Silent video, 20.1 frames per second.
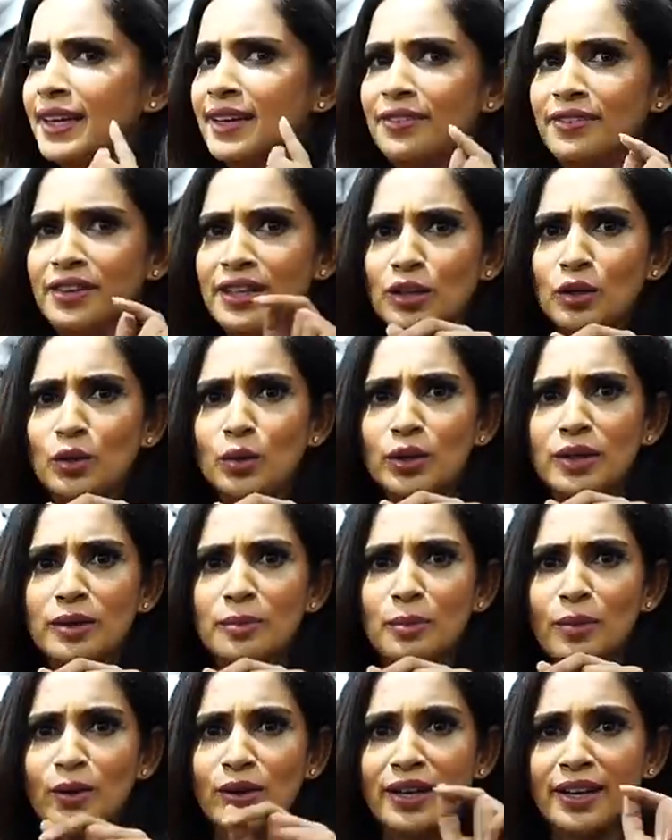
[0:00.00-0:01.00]
என்னை வீட்டுக்கு
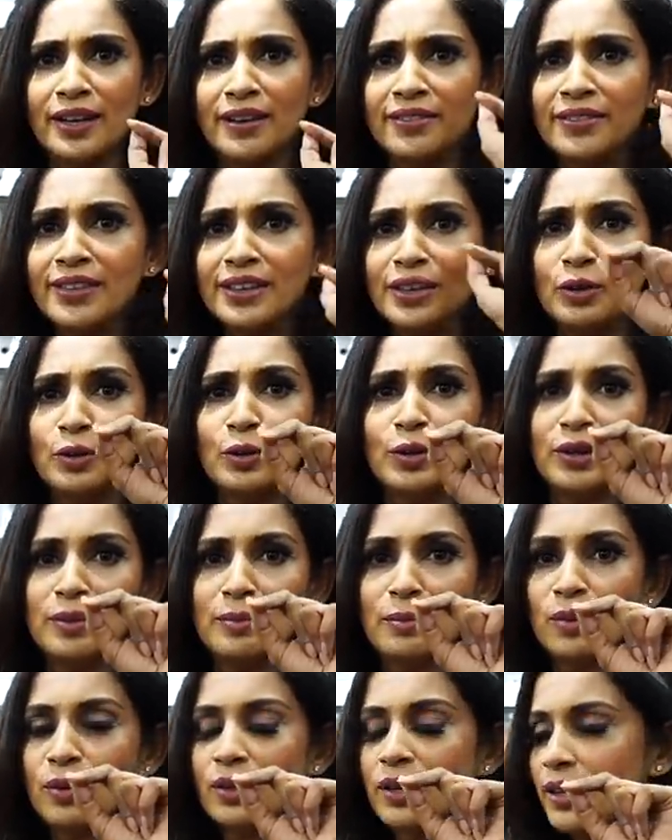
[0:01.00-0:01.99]
கூட்டிட்டு போங்க என்னை வீட்டுக்கு
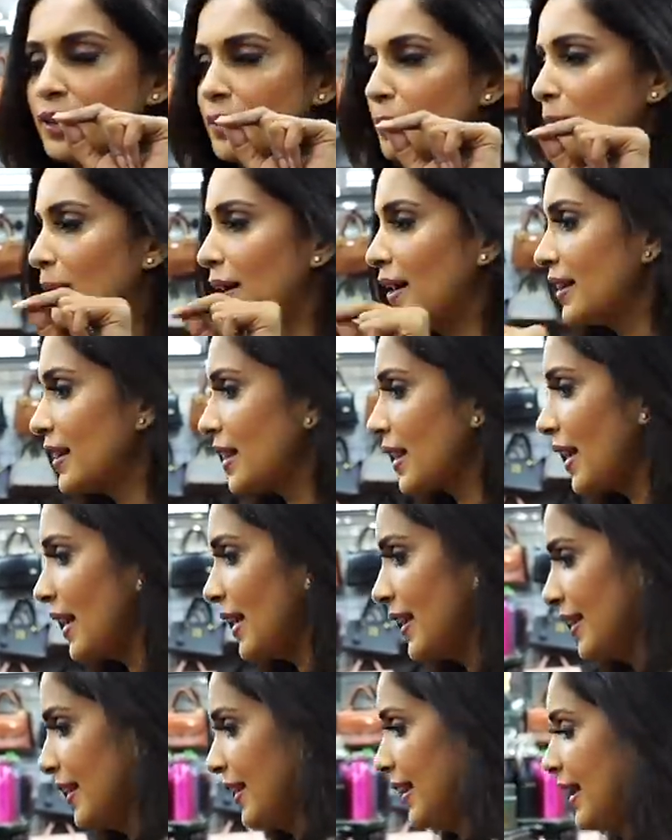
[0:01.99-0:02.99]
கூட்டிகிட்டு போங்க பார்த்தா
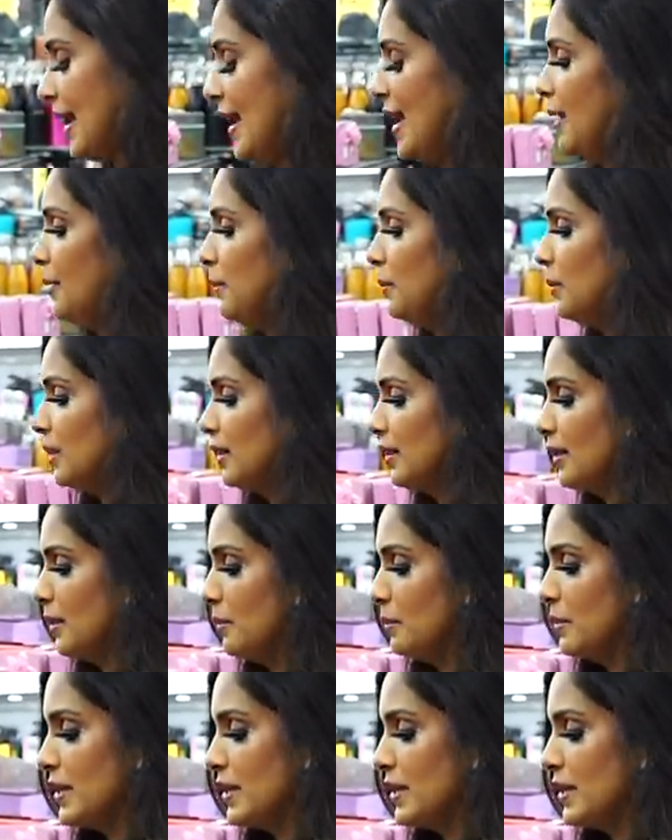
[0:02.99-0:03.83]
இந்த கேமல் தான்